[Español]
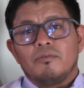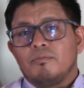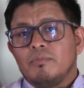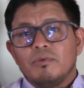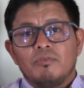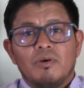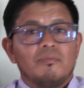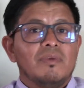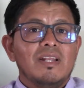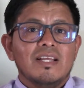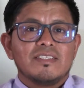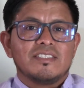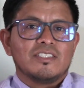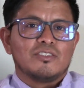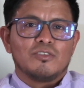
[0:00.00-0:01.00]
mi
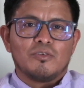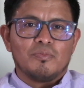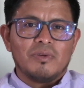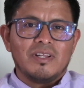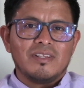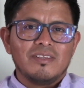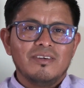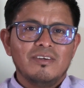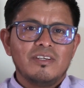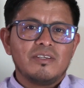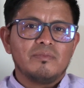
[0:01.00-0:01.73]
familia se sorprendió